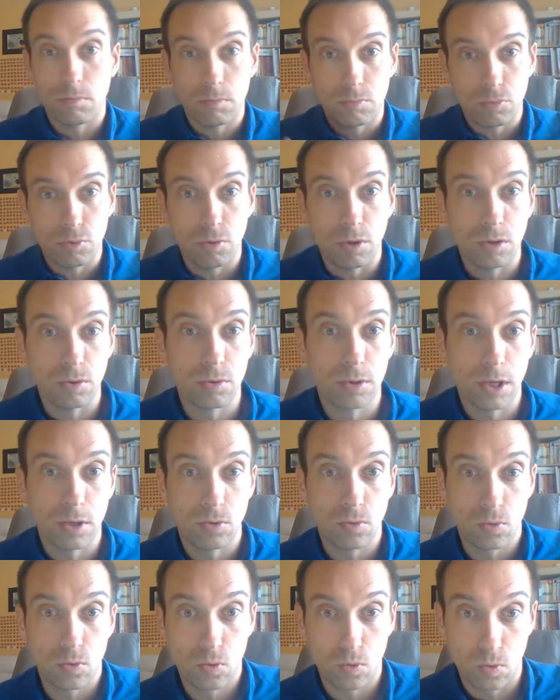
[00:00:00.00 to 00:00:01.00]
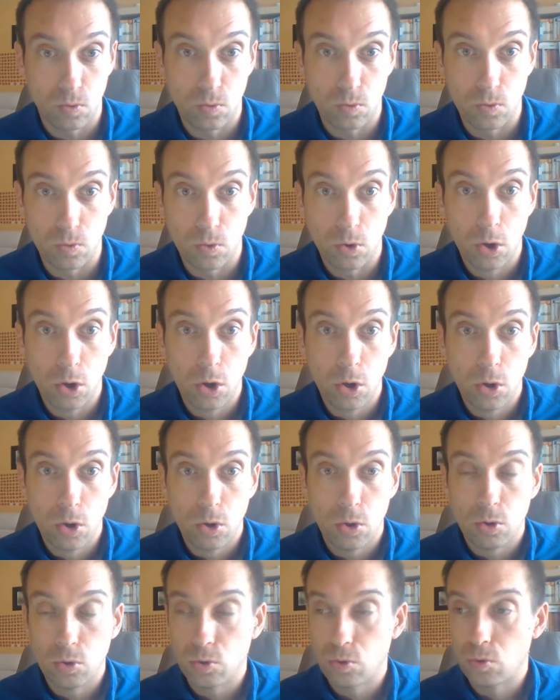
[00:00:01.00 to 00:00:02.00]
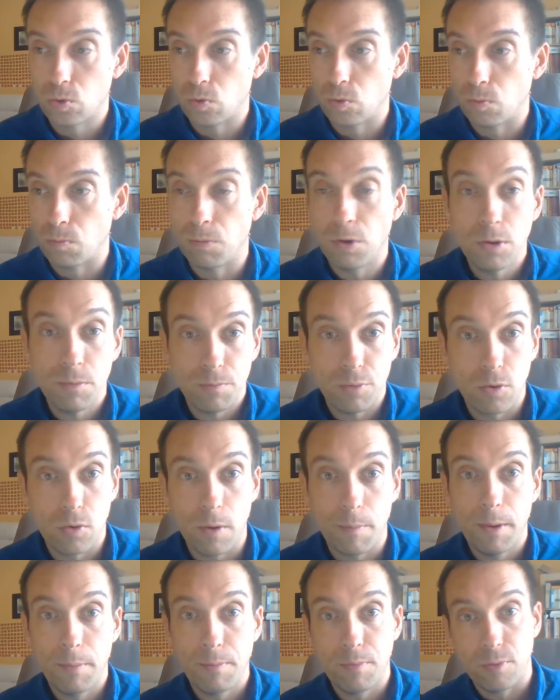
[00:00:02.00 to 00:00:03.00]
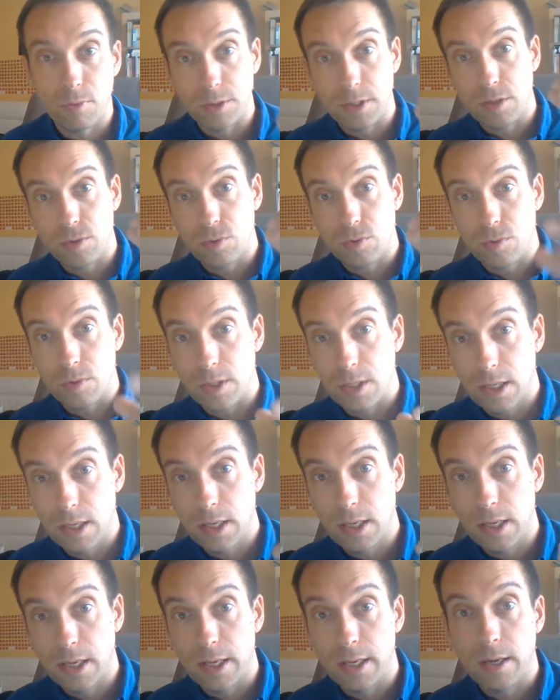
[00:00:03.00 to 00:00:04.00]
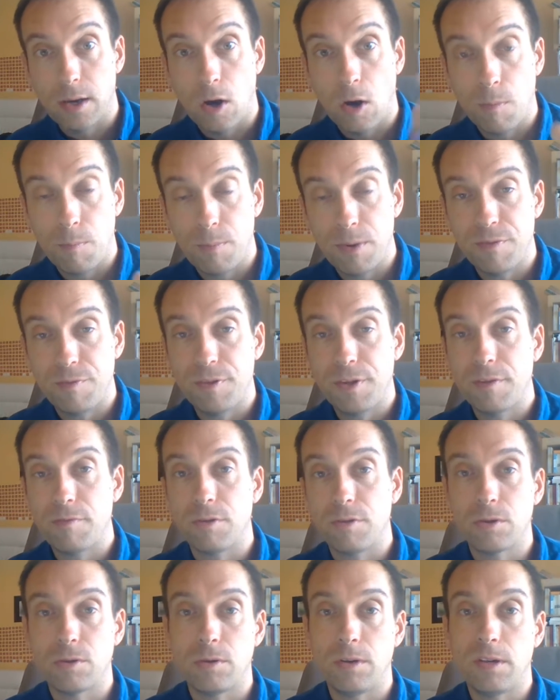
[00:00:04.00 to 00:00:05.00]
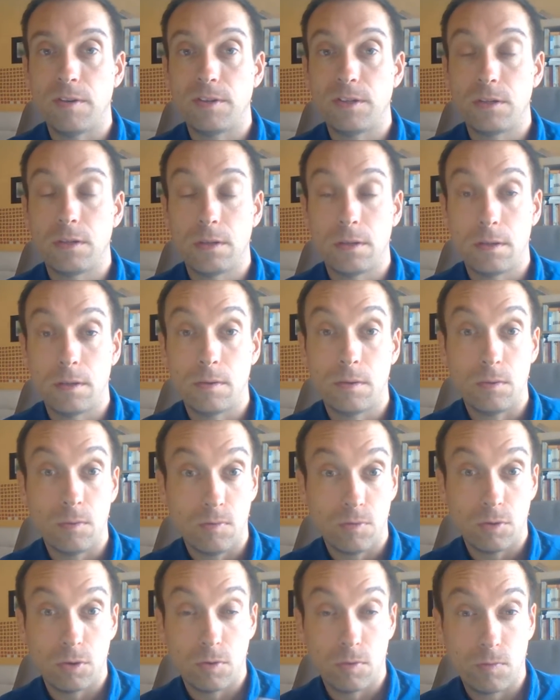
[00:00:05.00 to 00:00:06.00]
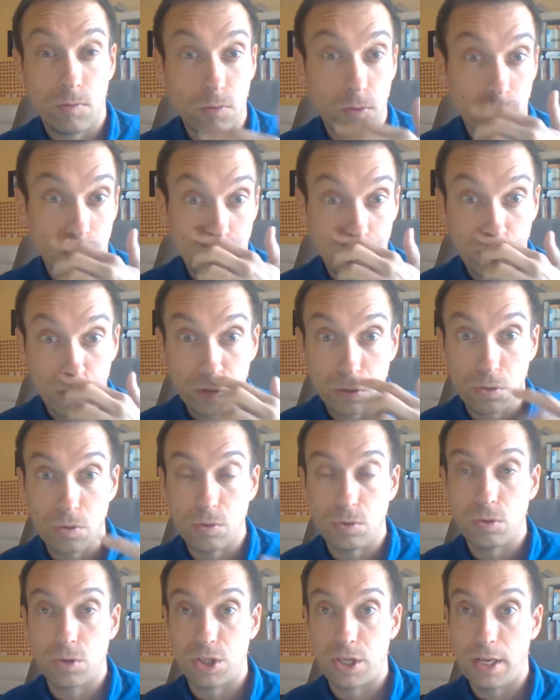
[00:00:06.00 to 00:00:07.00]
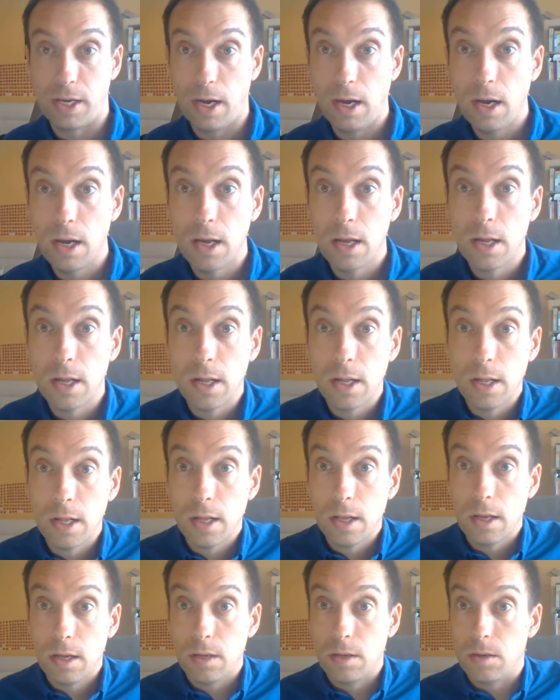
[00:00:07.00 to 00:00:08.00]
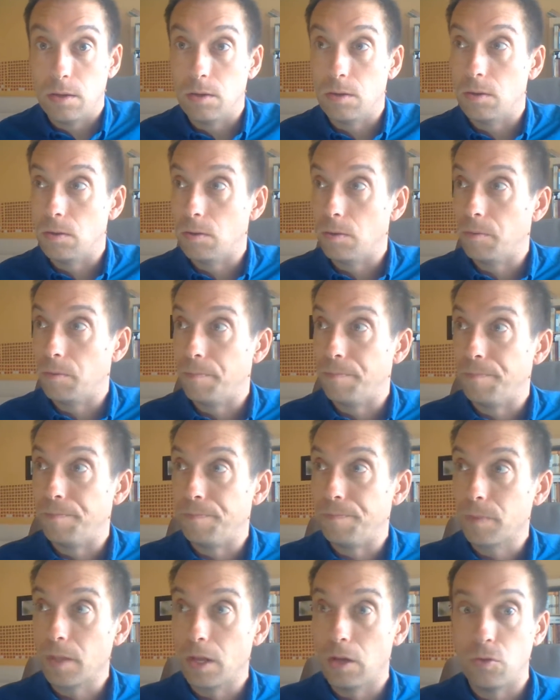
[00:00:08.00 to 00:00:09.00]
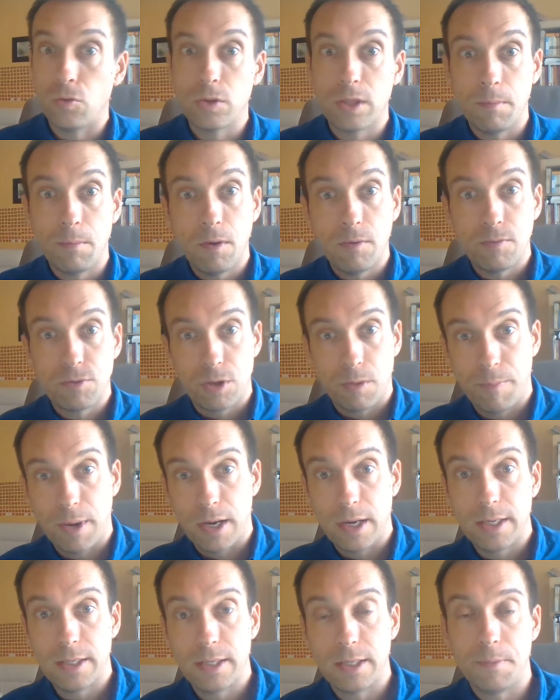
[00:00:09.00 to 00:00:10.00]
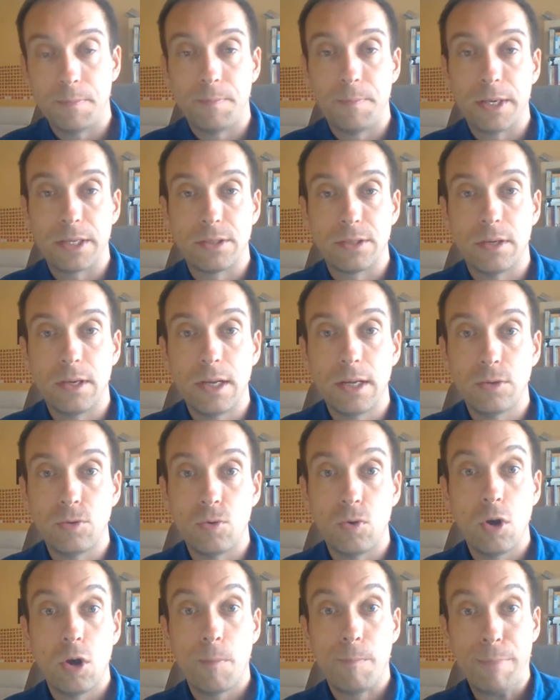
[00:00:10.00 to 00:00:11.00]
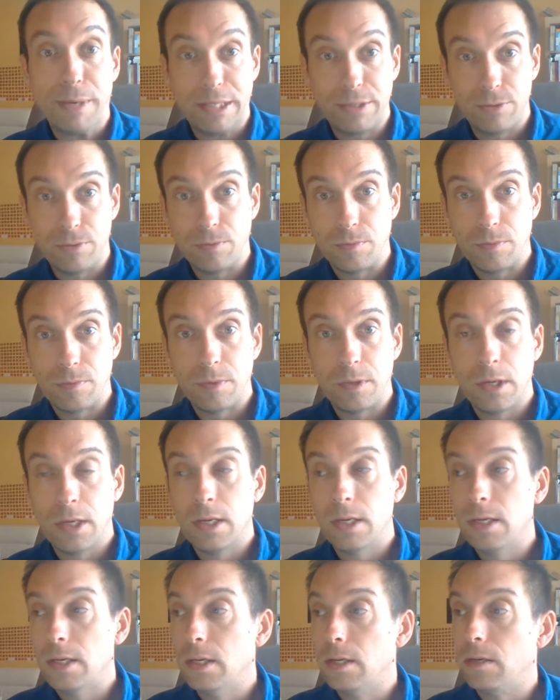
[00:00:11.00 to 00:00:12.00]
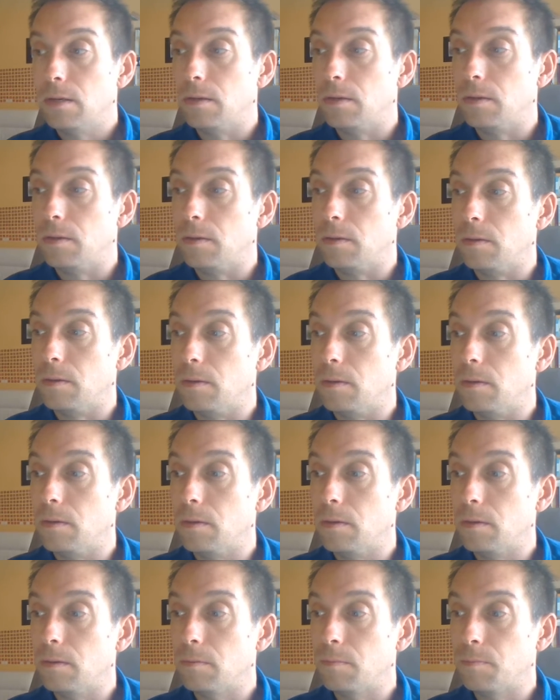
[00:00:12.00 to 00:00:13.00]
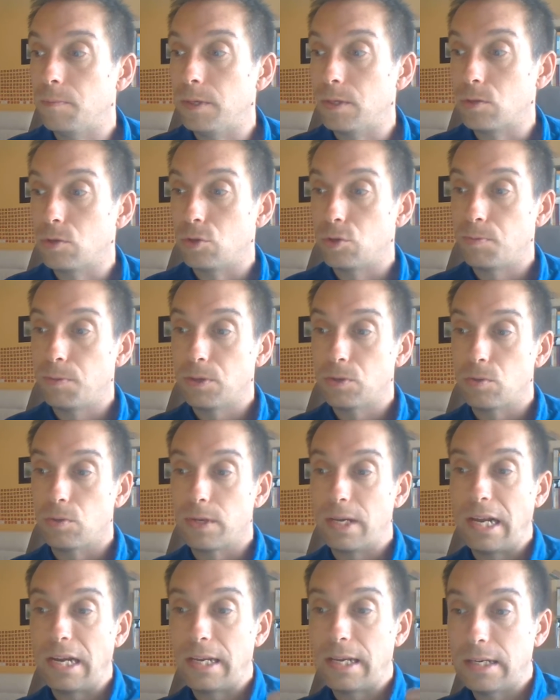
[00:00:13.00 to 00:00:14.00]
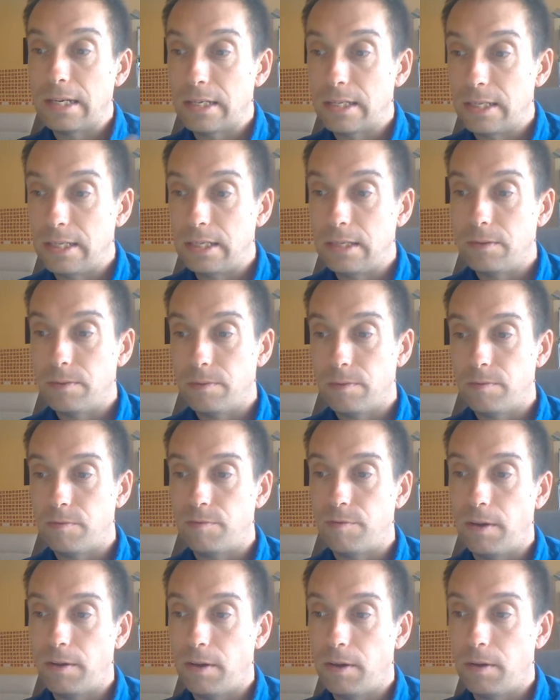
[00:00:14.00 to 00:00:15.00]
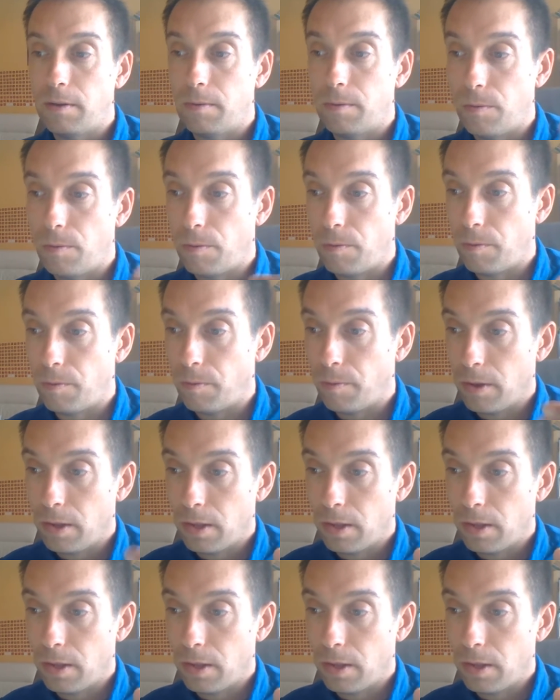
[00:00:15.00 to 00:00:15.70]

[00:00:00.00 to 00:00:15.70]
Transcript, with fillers: toutes les occasions sont, sont bonnes, pourquoi pas, pour discuter et amplifier votre, votre culture générale, notamment en faisant parler ces personnes-là de leur passion. Euh, parce que je pense que quelqu'un qui va euh,